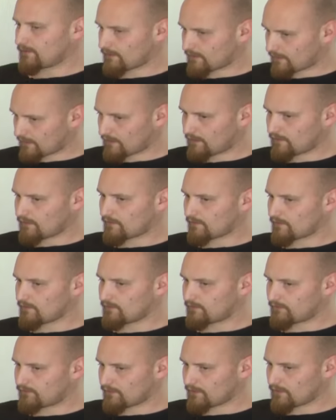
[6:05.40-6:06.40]
Die Regel
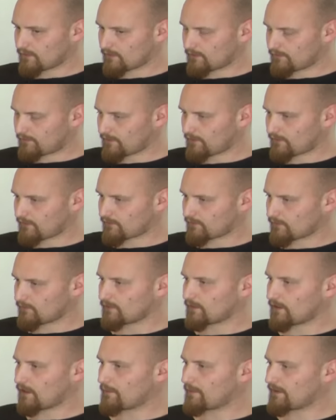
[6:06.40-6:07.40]
sind äh, 40
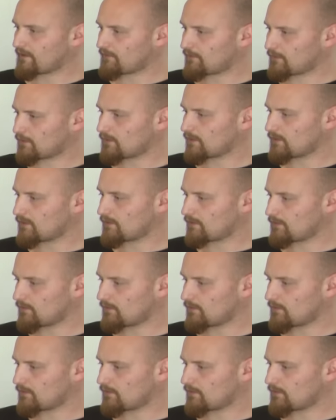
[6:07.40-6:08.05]
Stunden Arbeitwoche